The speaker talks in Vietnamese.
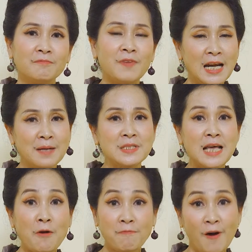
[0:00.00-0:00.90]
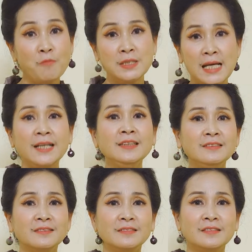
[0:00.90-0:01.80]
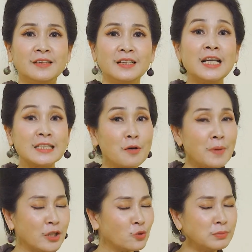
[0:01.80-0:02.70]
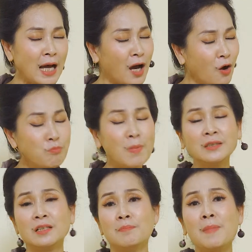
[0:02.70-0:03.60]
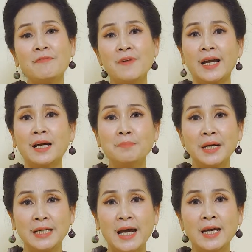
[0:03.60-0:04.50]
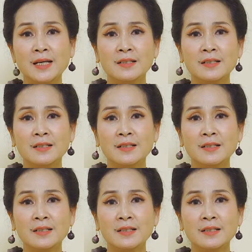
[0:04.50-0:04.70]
và làm sao phòng tránh để sau này chúng ta không bao giờ mắc phải căn bệnh này